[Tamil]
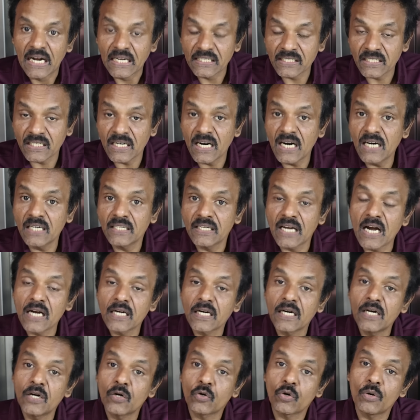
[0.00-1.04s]
அதனால்
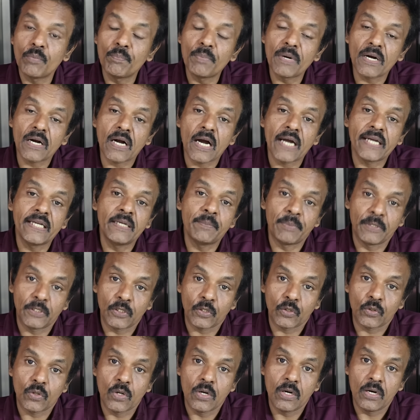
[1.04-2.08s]
நாங்கள் ரொம்ப
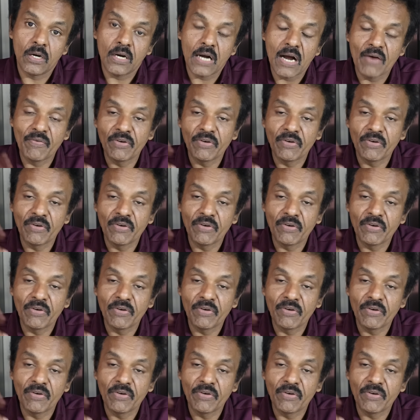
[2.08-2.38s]
காயப்பட்டிருக்கோம்